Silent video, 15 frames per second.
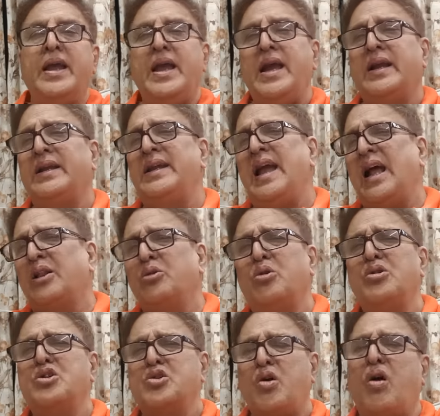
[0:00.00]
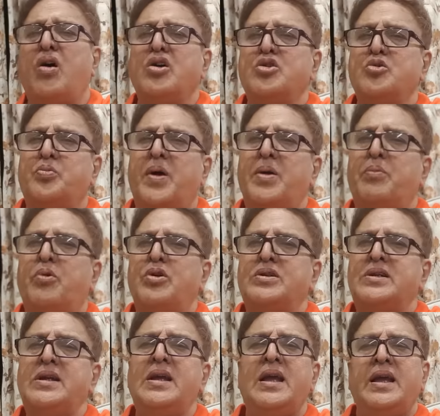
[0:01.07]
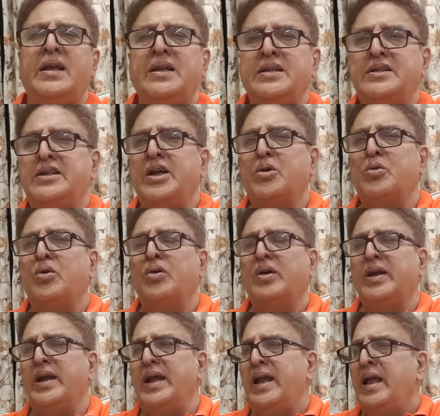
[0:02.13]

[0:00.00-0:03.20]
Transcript: একটি এত সহজ উপায় বলছি যেগুলোকে